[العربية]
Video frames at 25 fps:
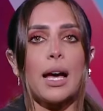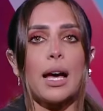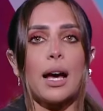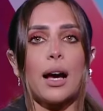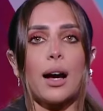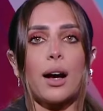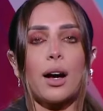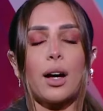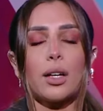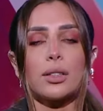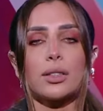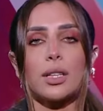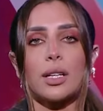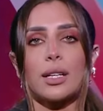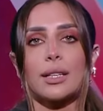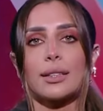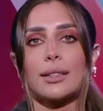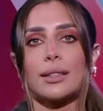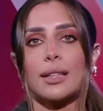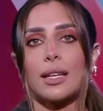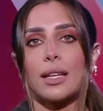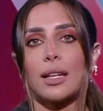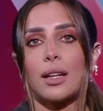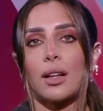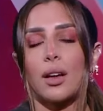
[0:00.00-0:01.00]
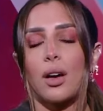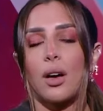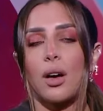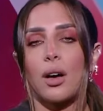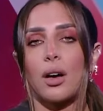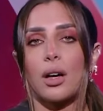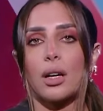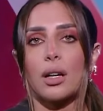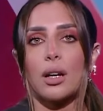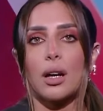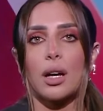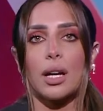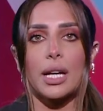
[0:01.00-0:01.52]
غادرت
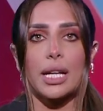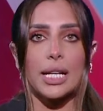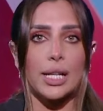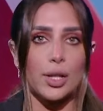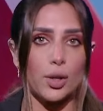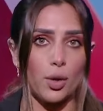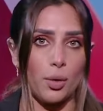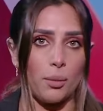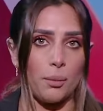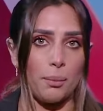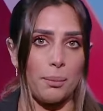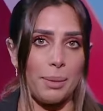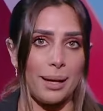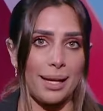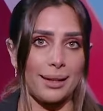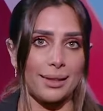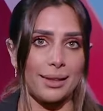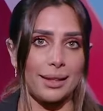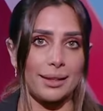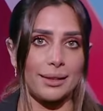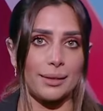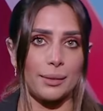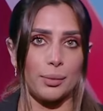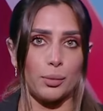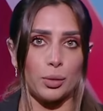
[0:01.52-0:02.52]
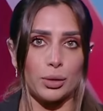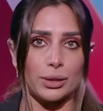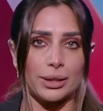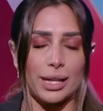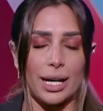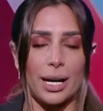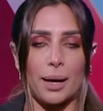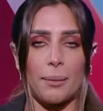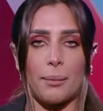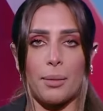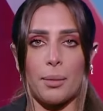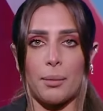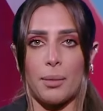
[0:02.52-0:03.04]
القاهرة اليوم بعثة
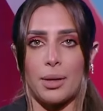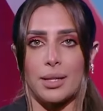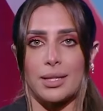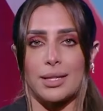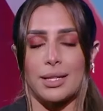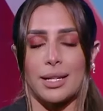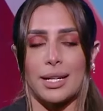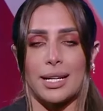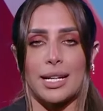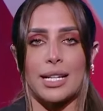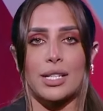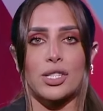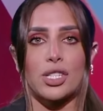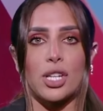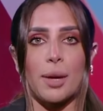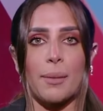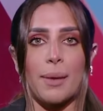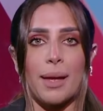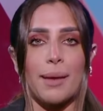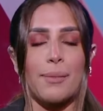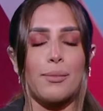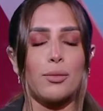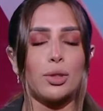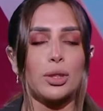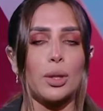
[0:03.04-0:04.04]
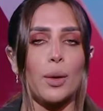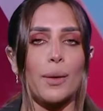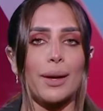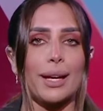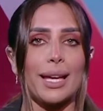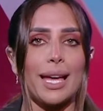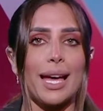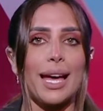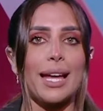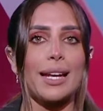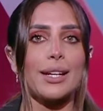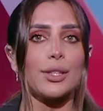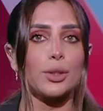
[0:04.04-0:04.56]
منتخب مصر للشباب
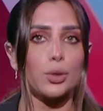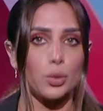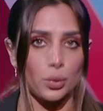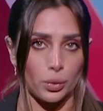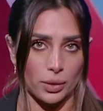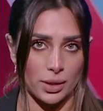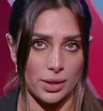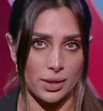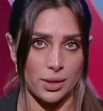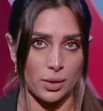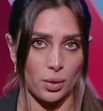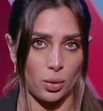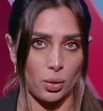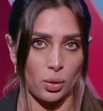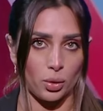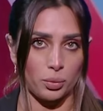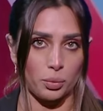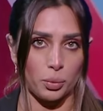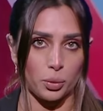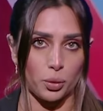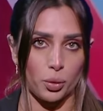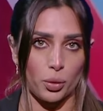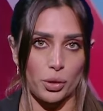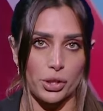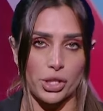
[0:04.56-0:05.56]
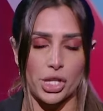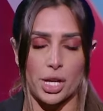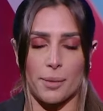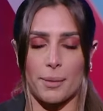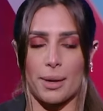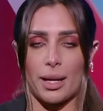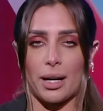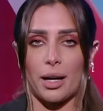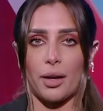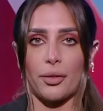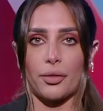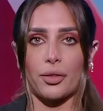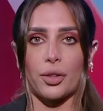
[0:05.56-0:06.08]
متوجهة لتونس لخوض بطولة
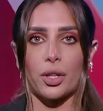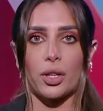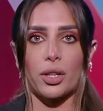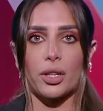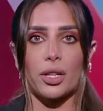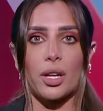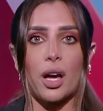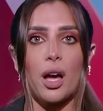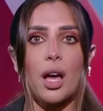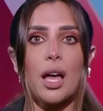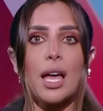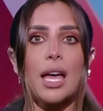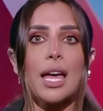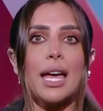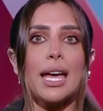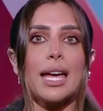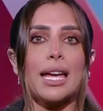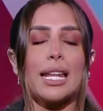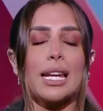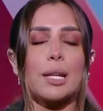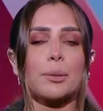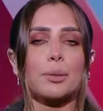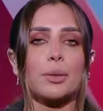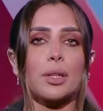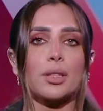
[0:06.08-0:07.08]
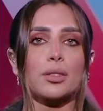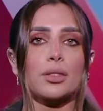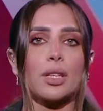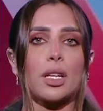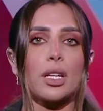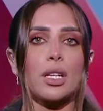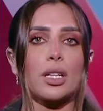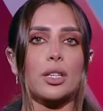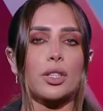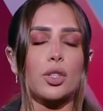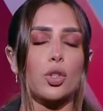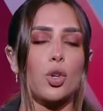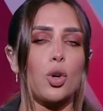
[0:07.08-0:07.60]
شمال أفريقيا اللي
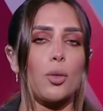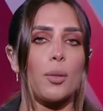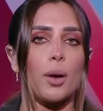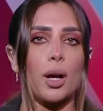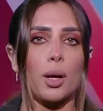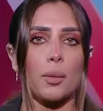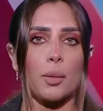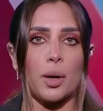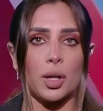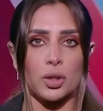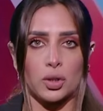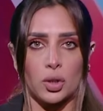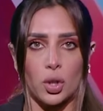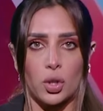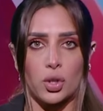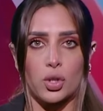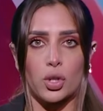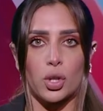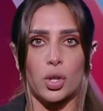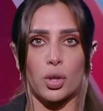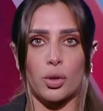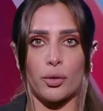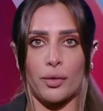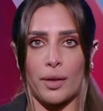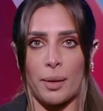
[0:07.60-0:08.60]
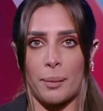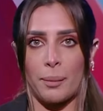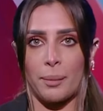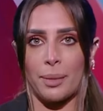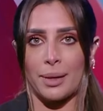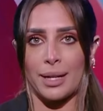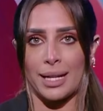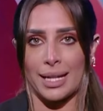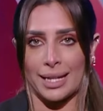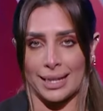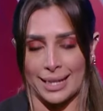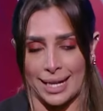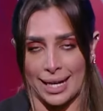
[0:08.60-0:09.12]
بتنطلق يوم 14
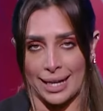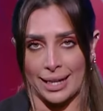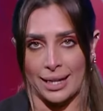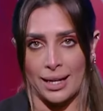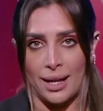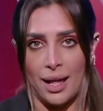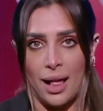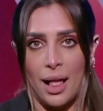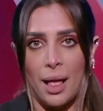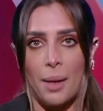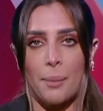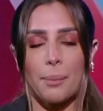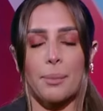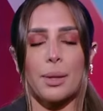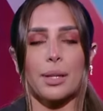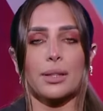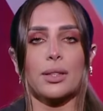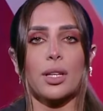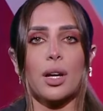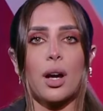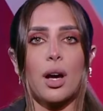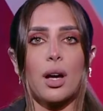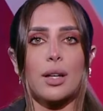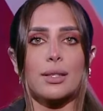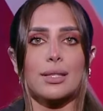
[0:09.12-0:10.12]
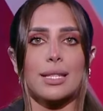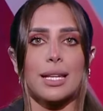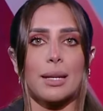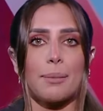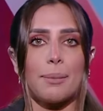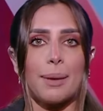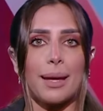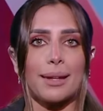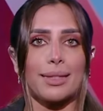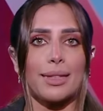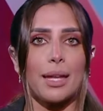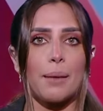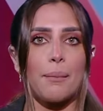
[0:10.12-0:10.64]
نوفمبر الجاري بيترأس
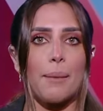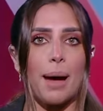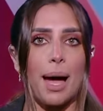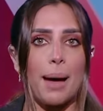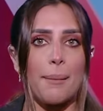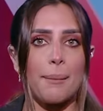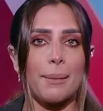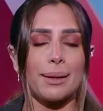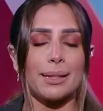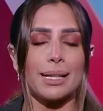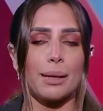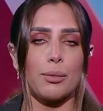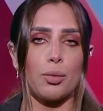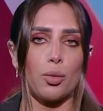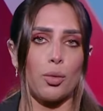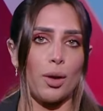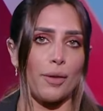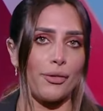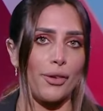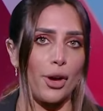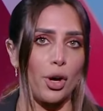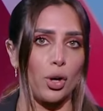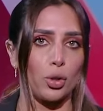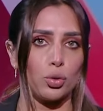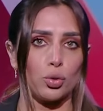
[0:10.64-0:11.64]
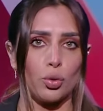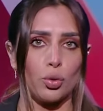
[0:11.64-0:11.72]
البعثة محمد أبو الوفا عضو